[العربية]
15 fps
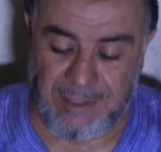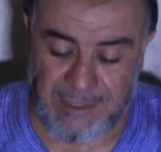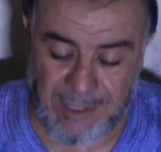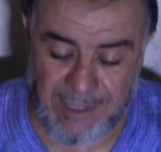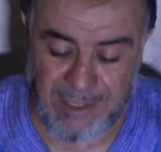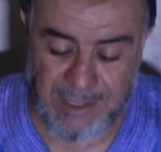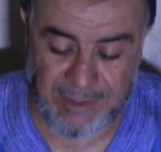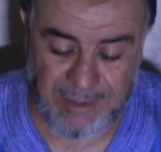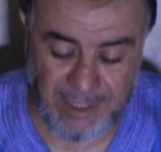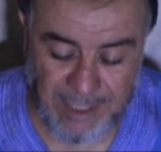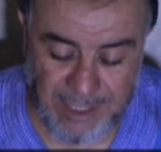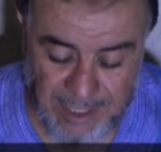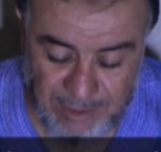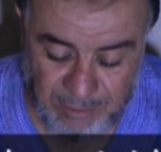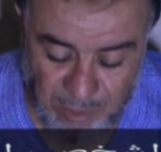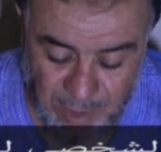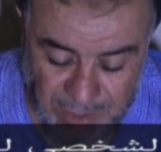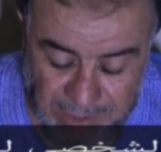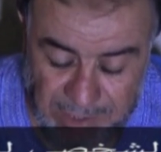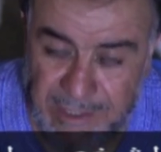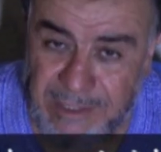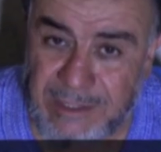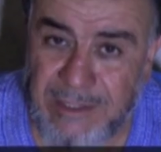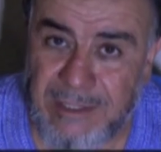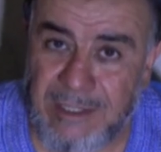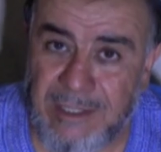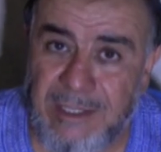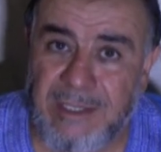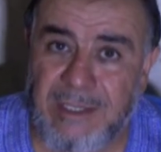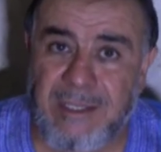هل نترحم عليه
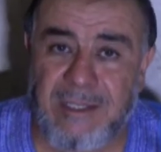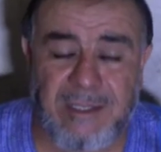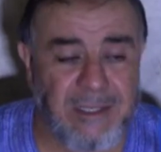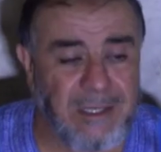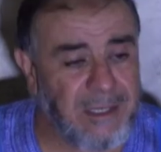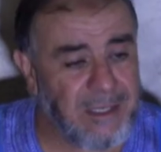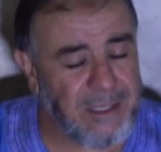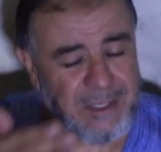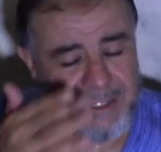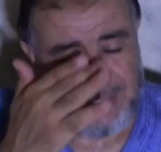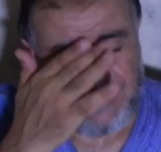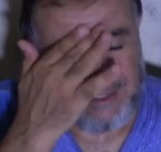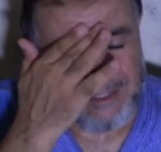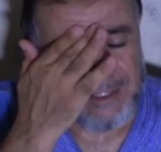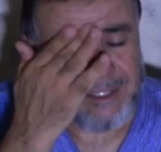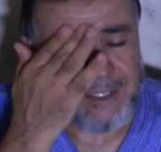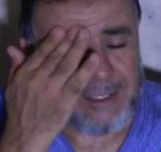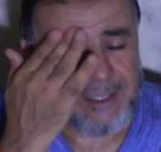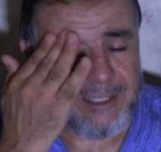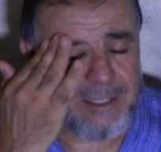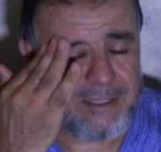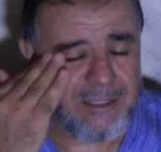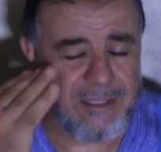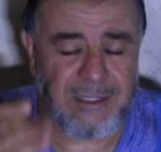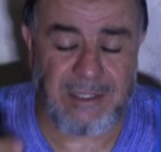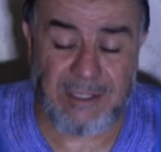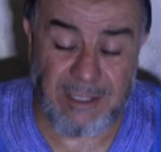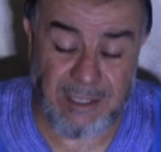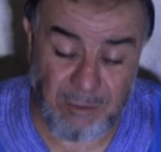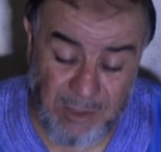يا أخي لقد
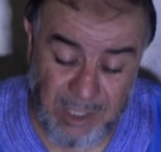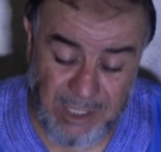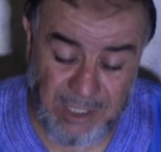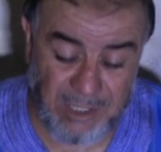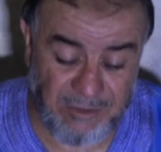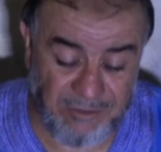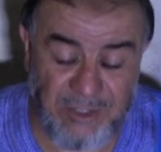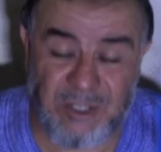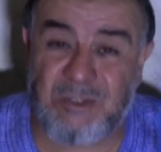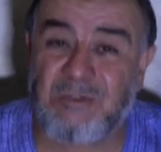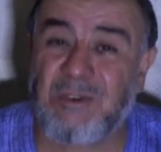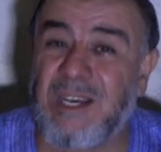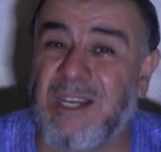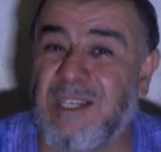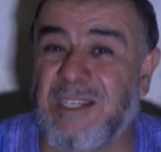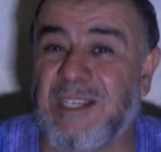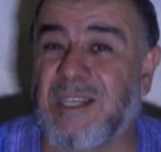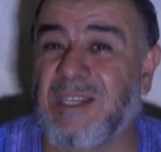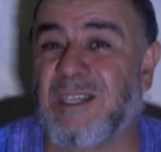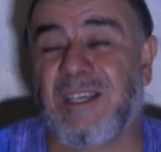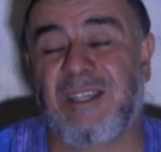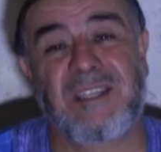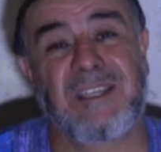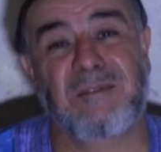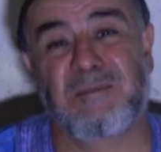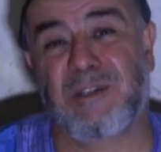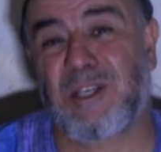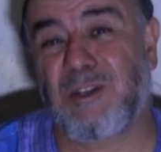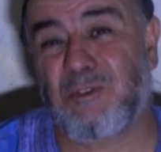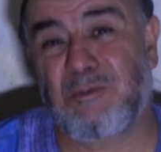ورد في سؤالك الكثير
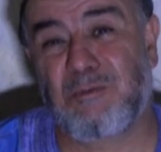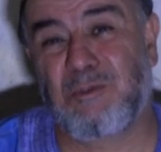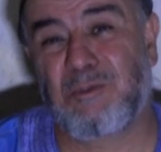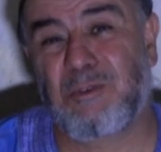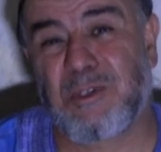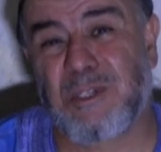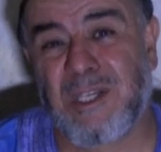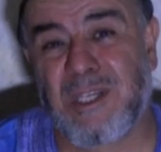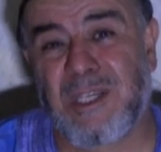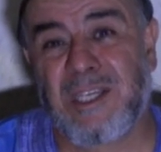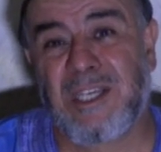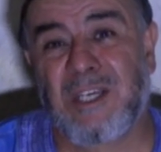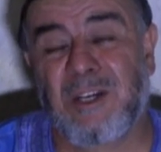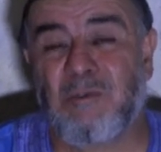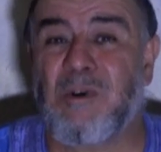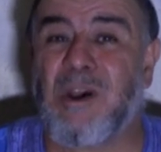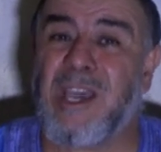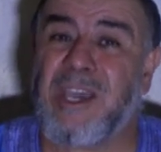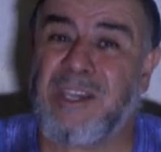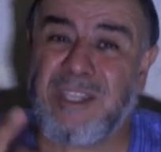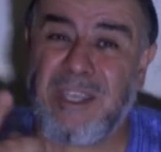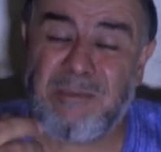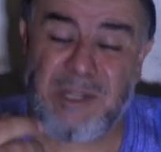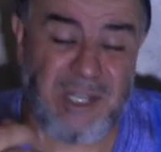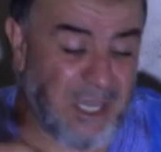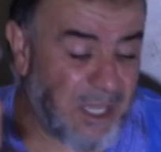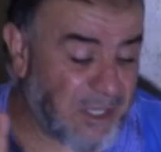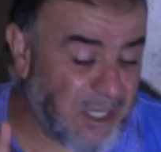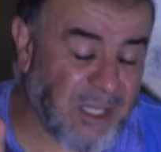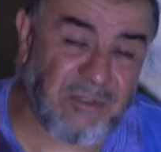من الأمور واحدة
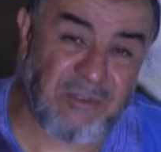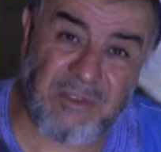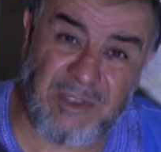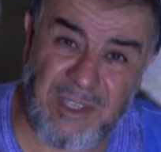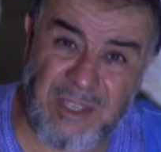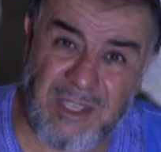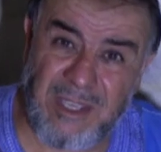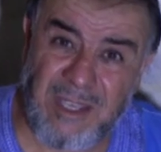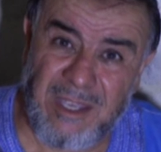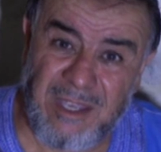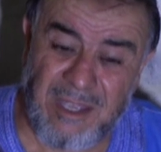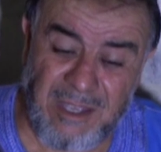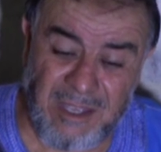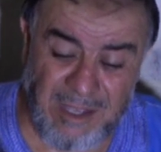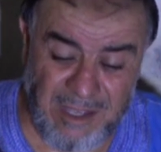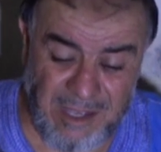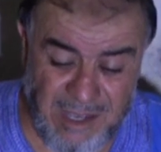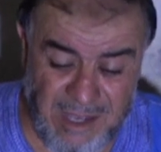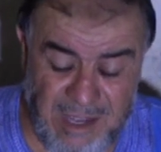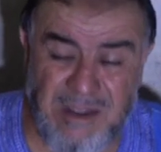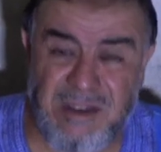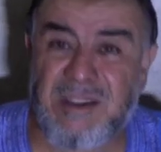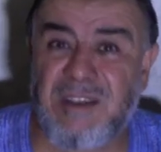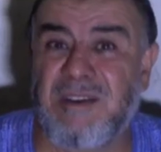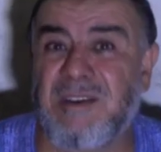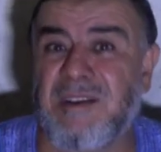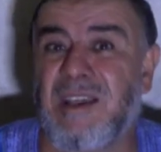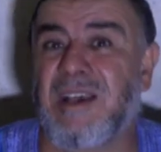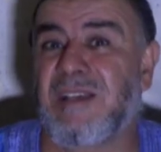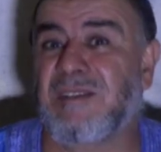منها تكفي أن
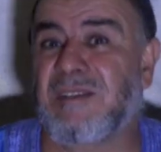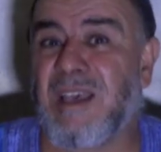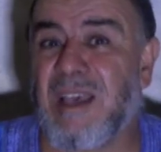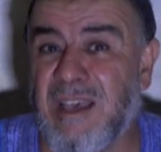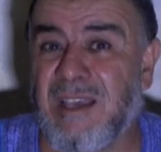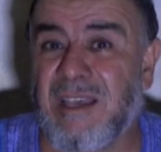الناس